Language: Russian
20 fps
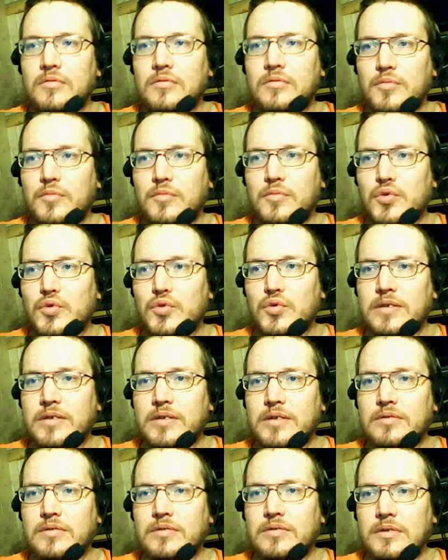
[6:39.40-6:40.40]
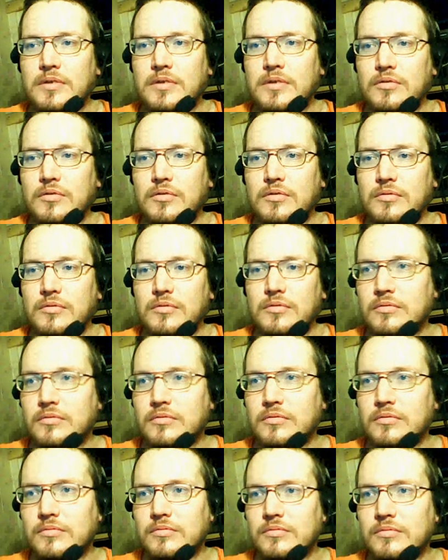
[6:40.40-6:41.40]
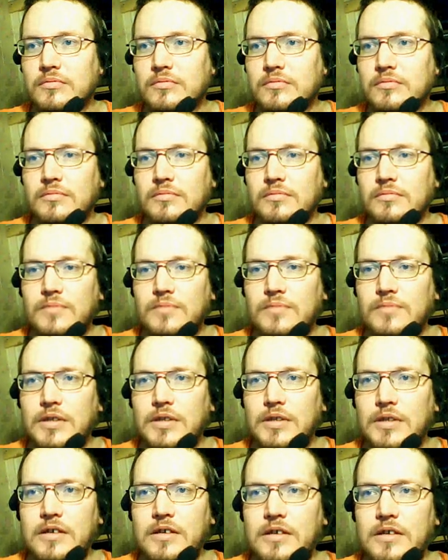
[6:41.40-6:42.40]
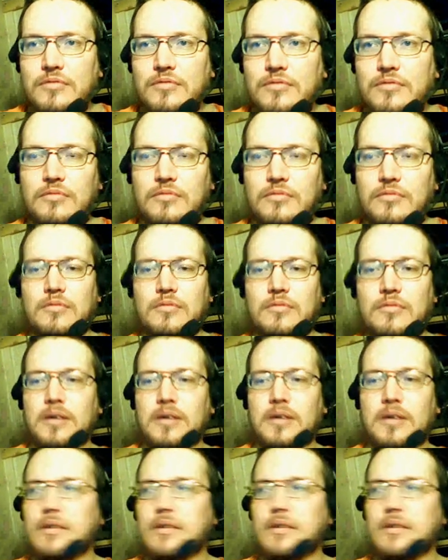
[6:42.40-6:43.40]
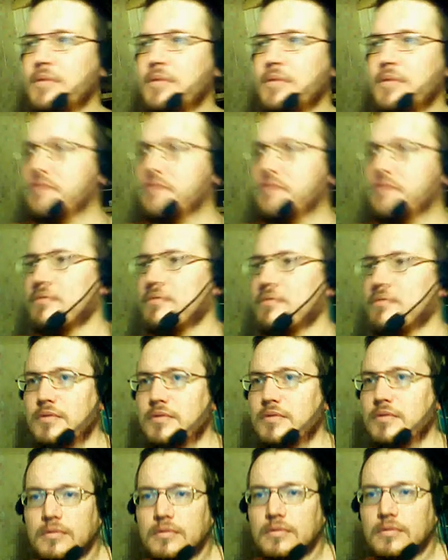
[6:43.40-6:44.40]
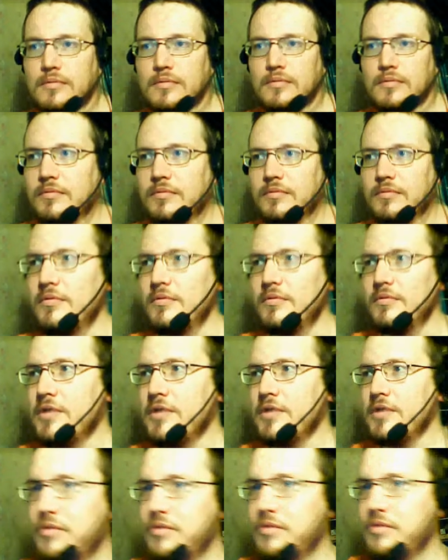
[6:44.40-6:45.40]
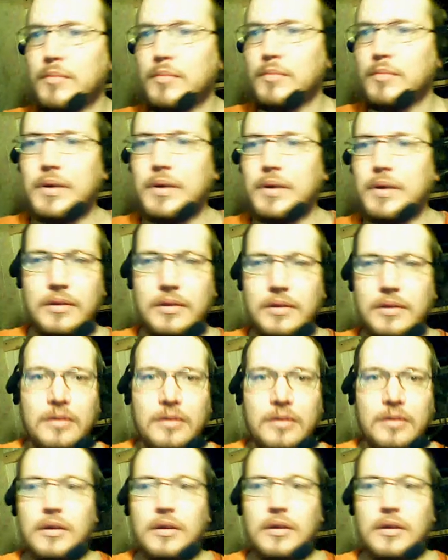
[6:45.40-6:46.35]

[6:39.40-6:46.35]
Ну и получается у нас, что вот такая структура программы образуется. Надеюсь, это понятно.